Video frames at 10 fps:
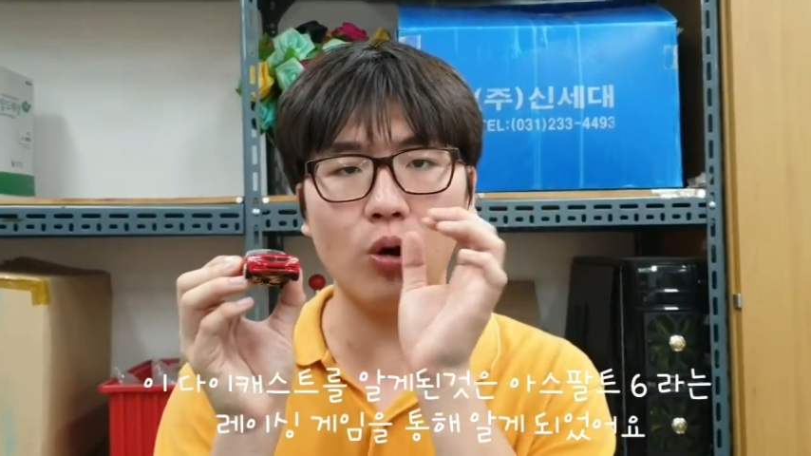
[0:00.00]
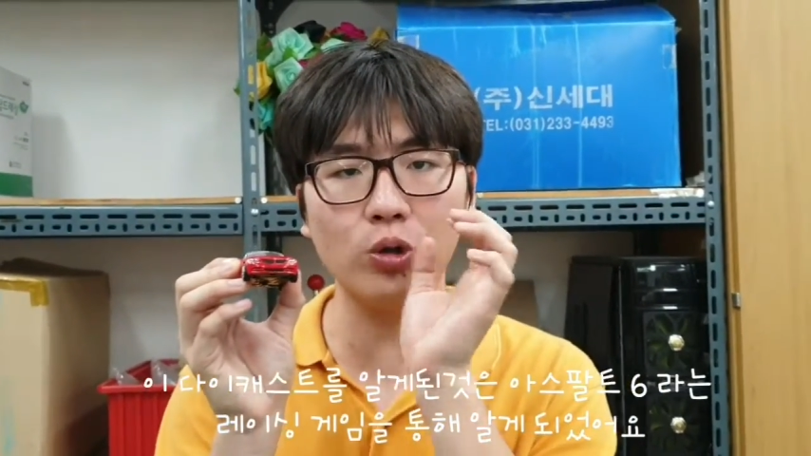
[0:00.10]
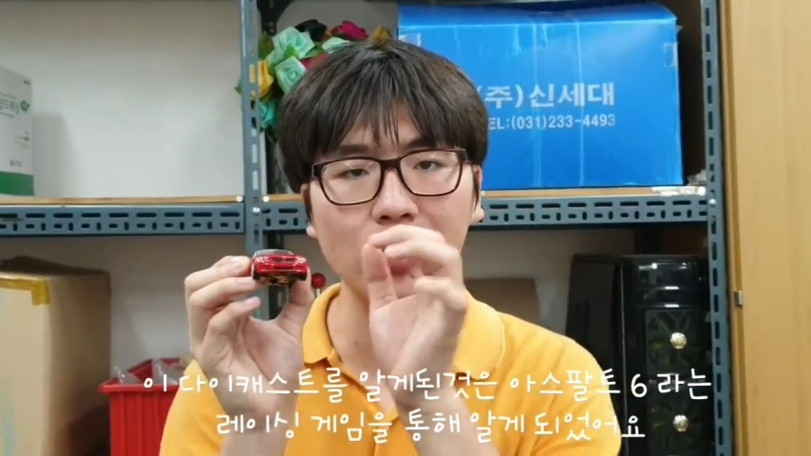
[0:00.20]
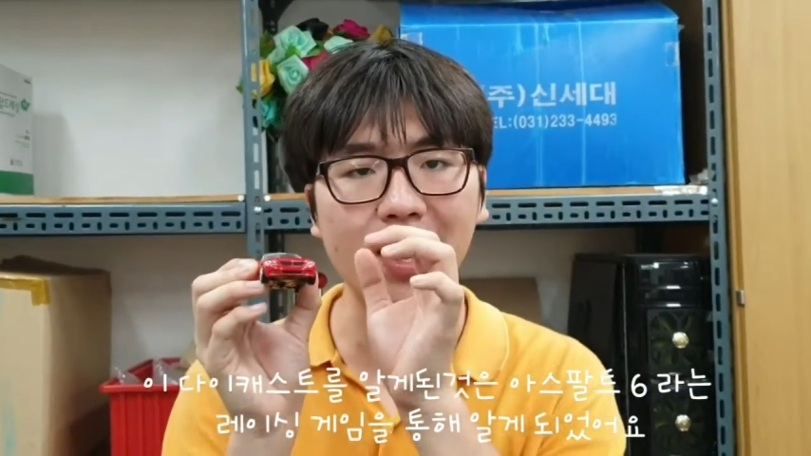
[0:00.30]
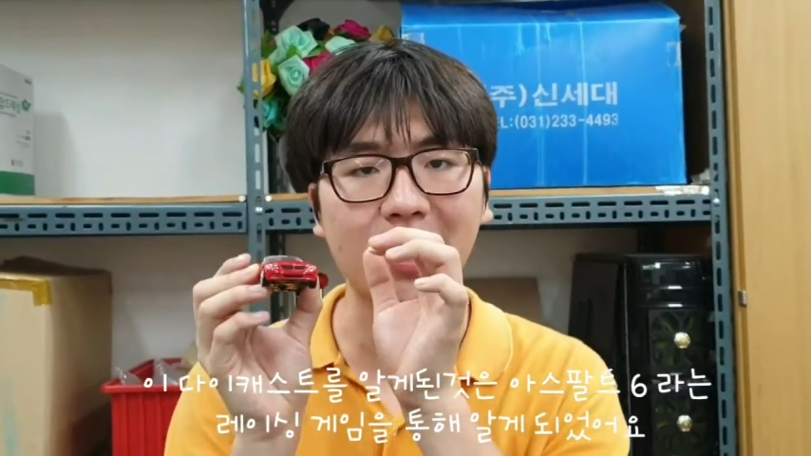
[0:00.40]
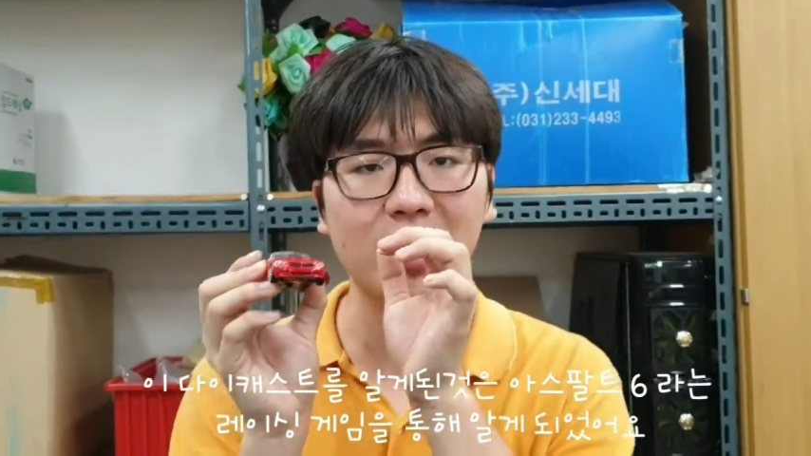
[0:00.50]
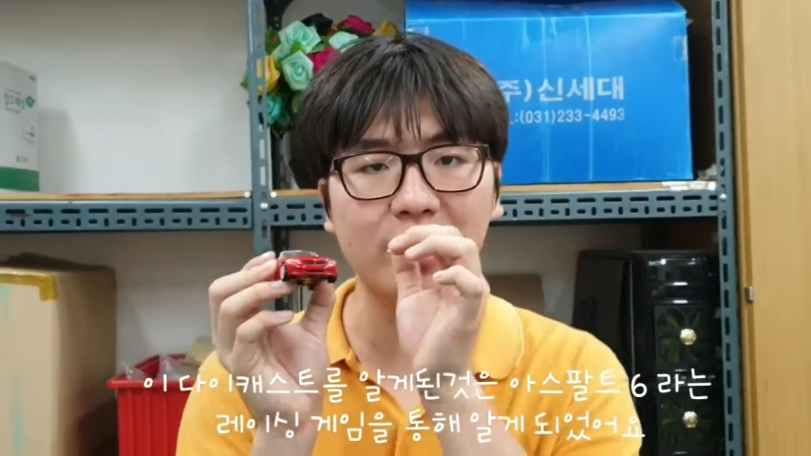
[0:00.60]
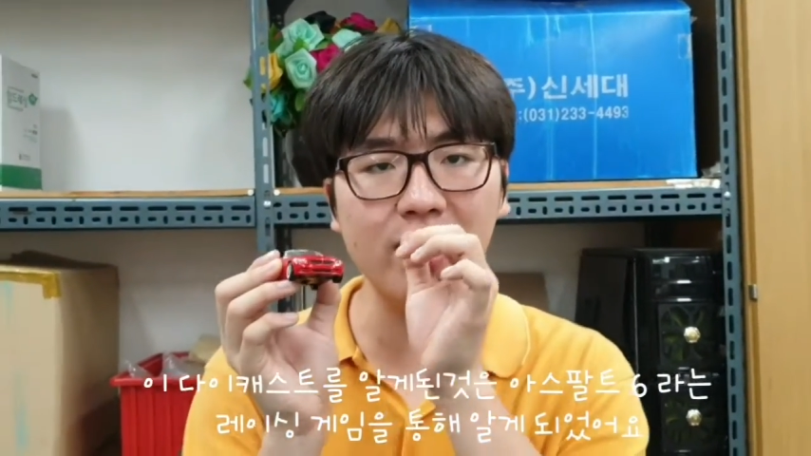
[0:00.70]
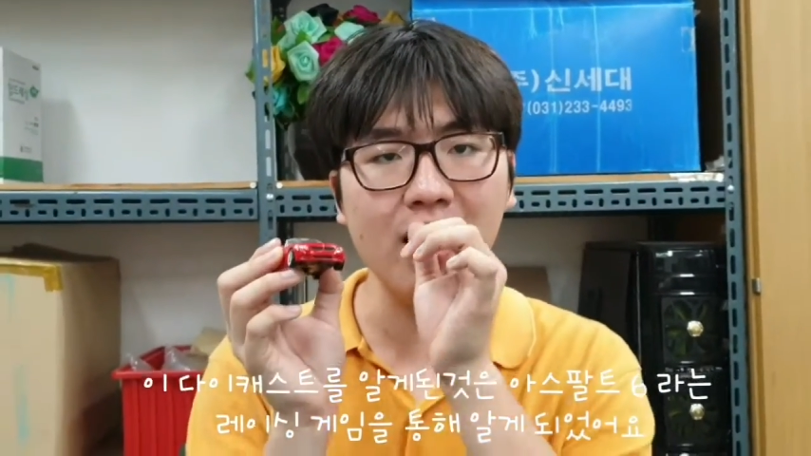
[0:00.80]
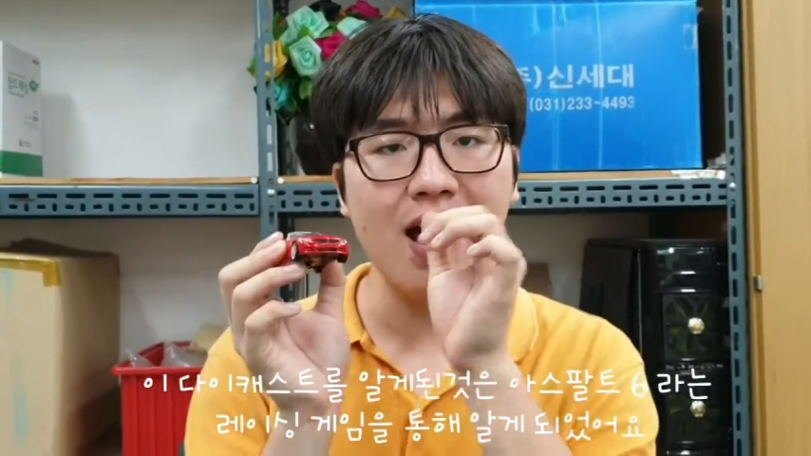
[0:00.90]
어떻게 알게
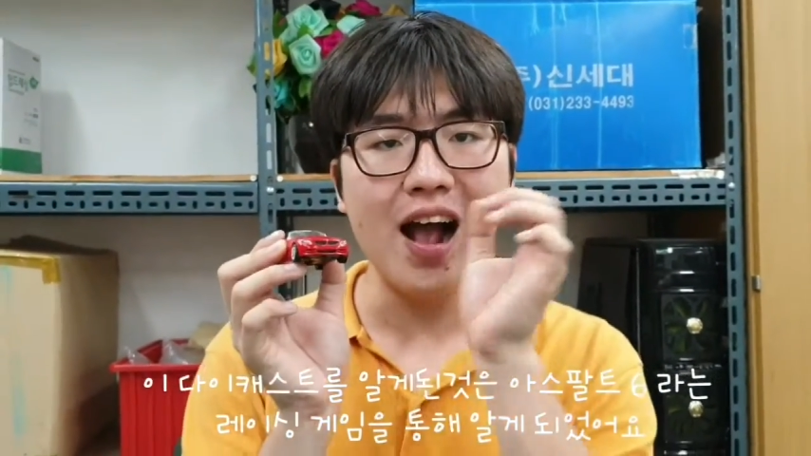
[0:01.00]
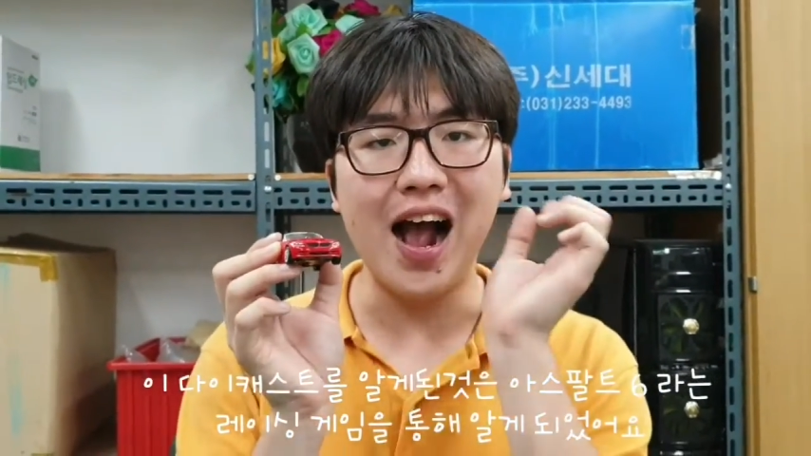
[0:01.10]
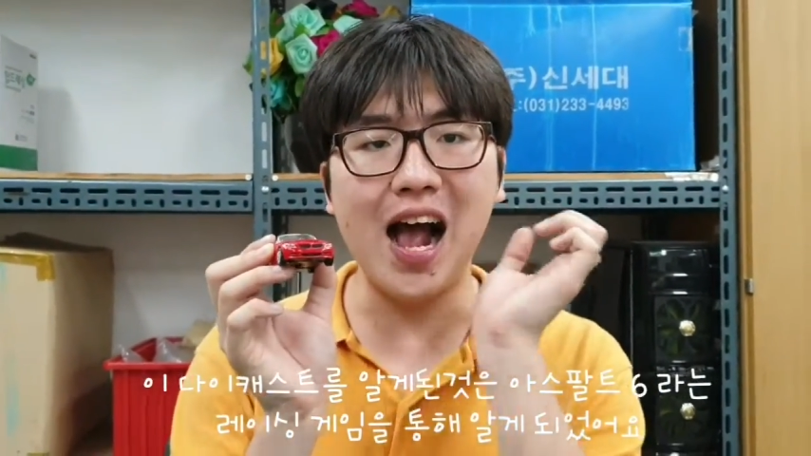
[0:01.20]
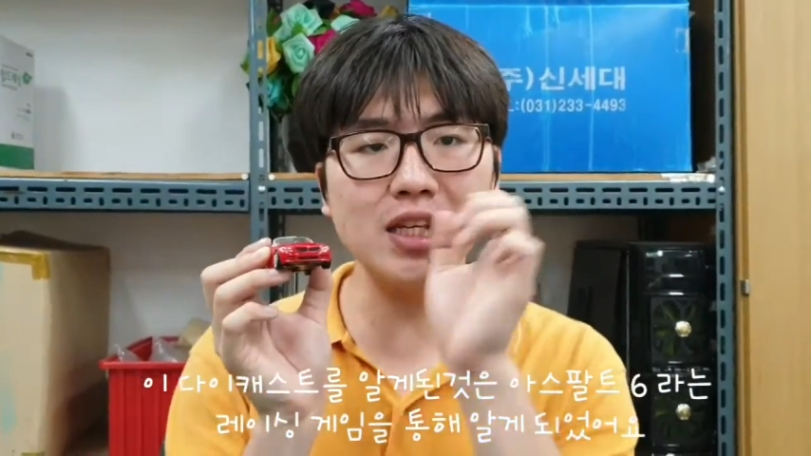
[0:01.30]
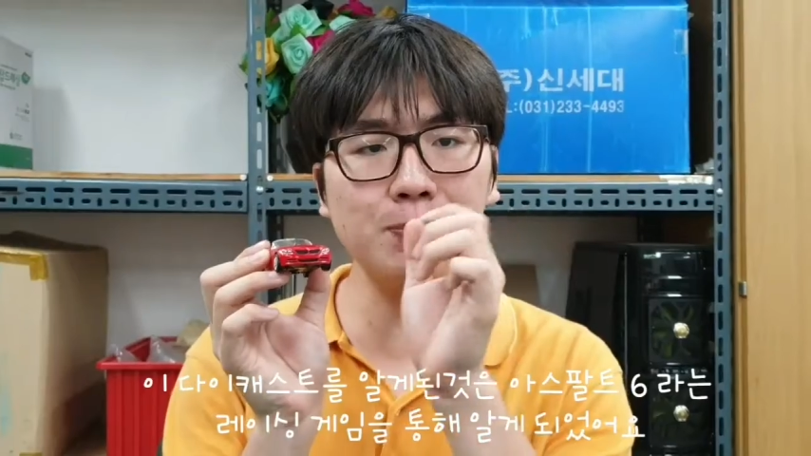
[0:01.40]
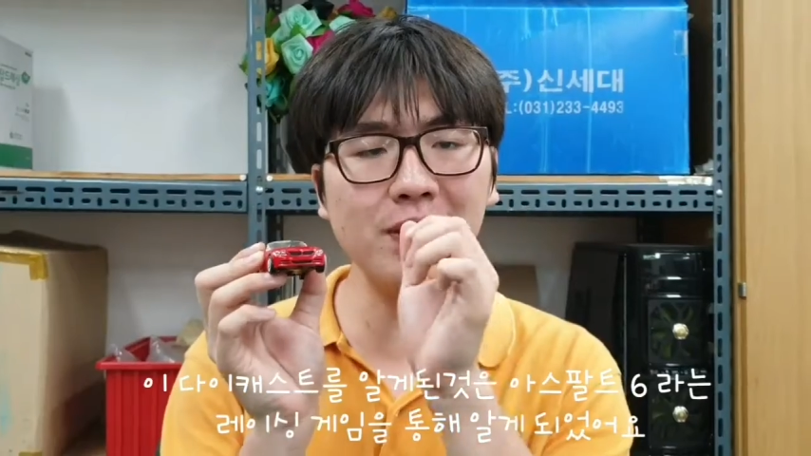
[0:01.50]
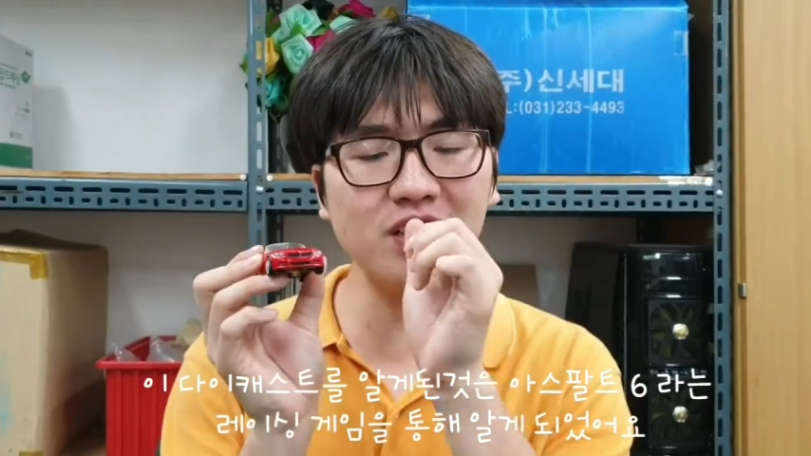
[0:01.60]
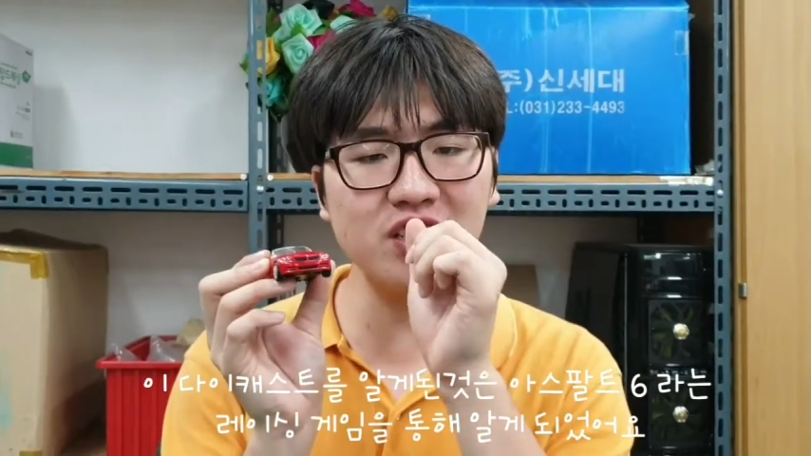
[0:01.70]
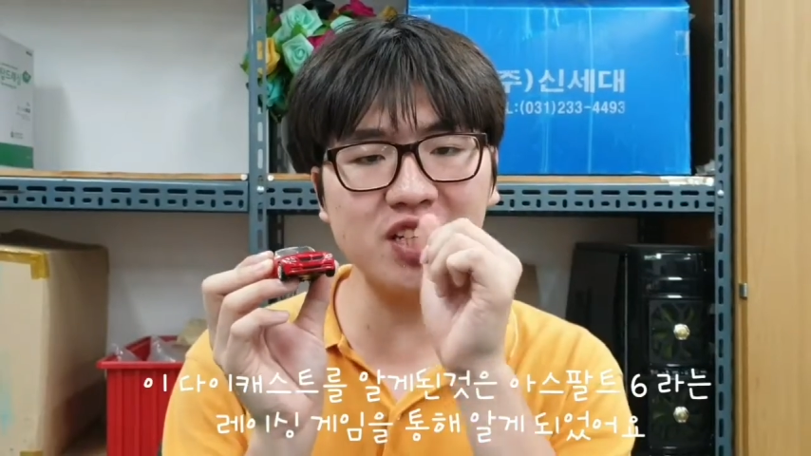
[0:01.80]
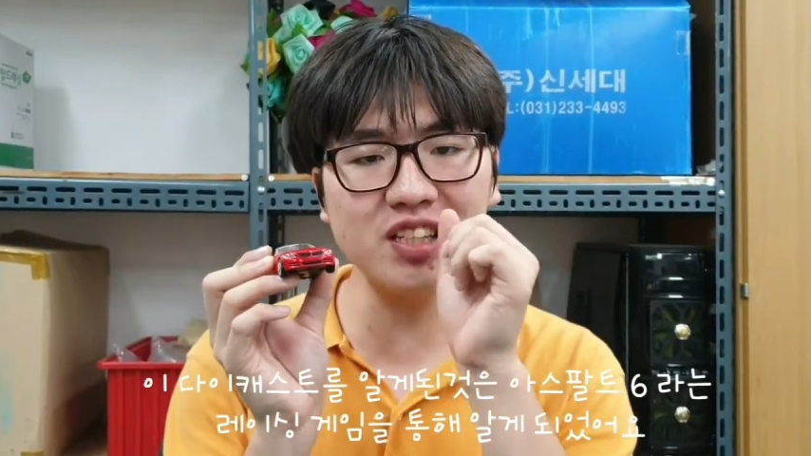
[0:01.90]
됐냐
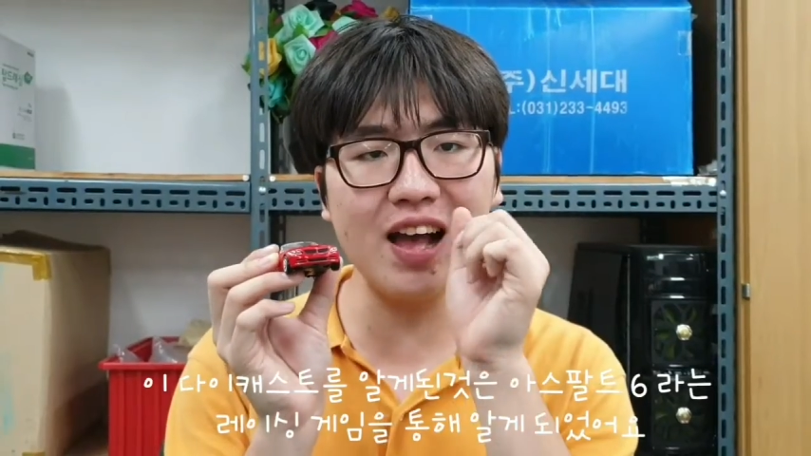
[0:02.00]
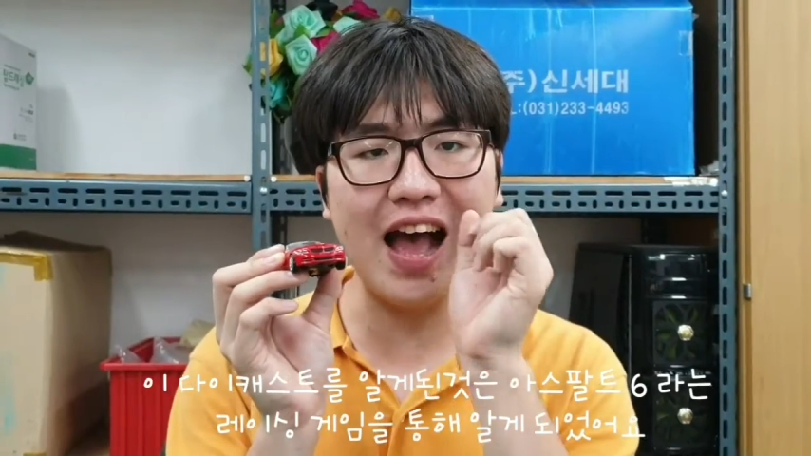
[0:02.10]
아스팔트 6